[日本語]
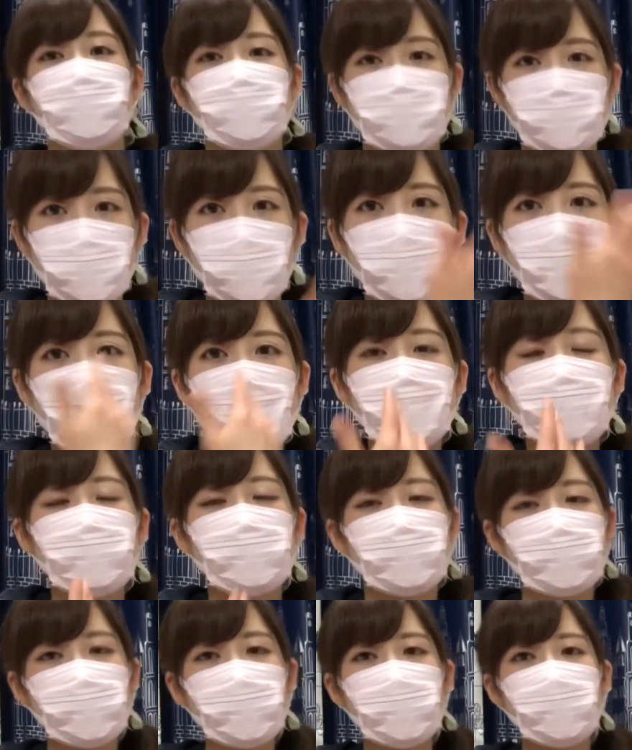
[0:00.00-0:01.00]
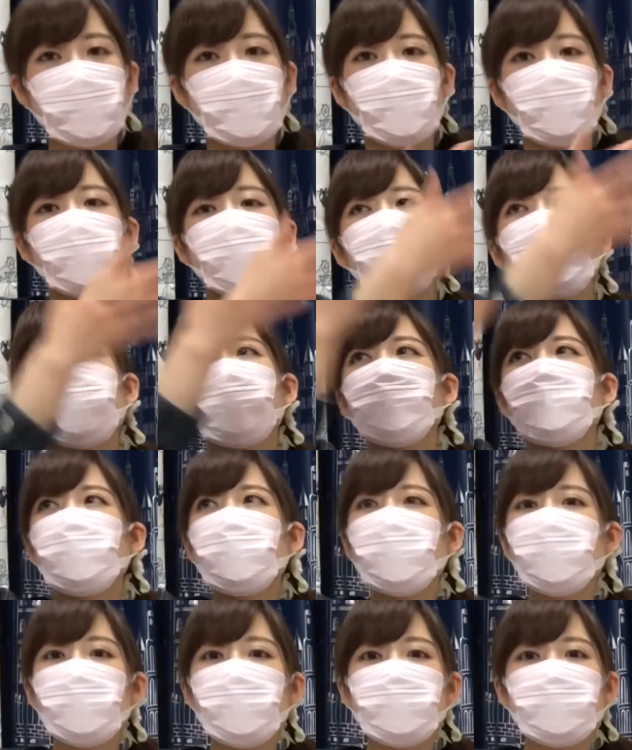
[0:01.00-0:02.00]
んですよだからお部屋
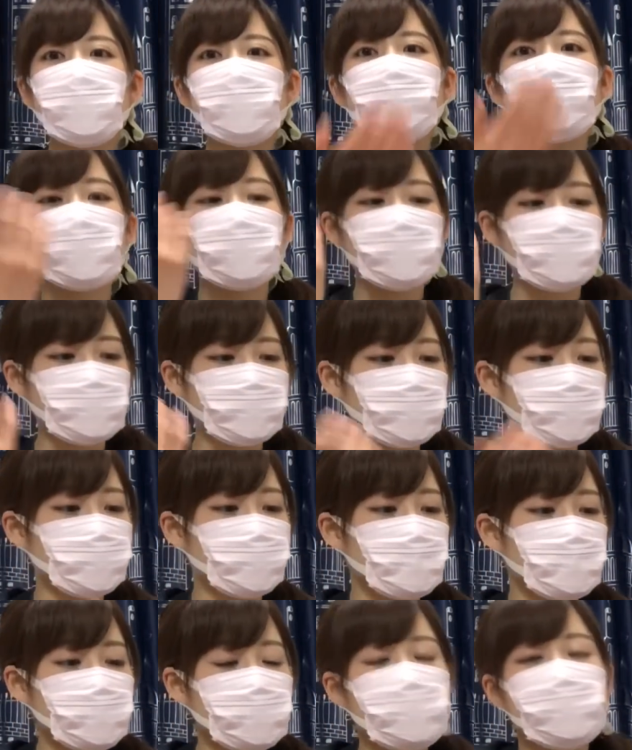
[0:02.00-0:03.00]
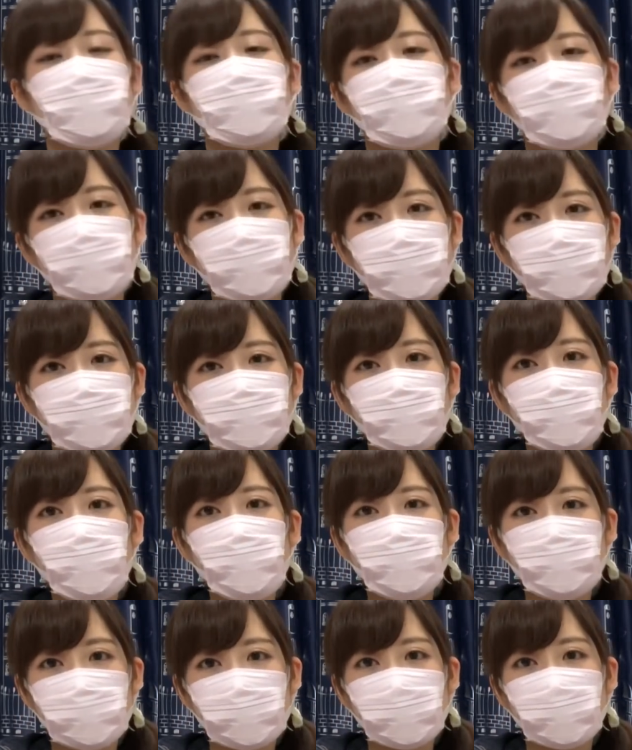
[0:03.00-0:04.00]
のフレグランスにいいかなって
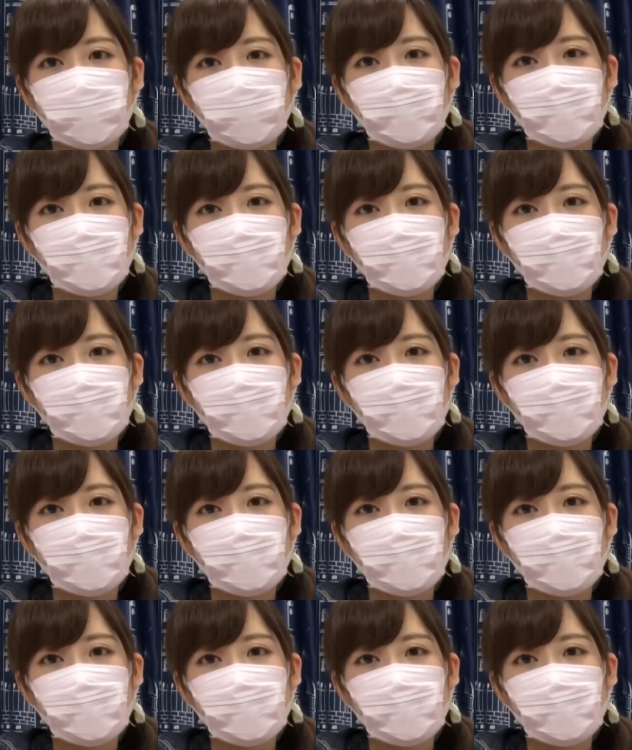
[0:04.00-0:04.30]
思って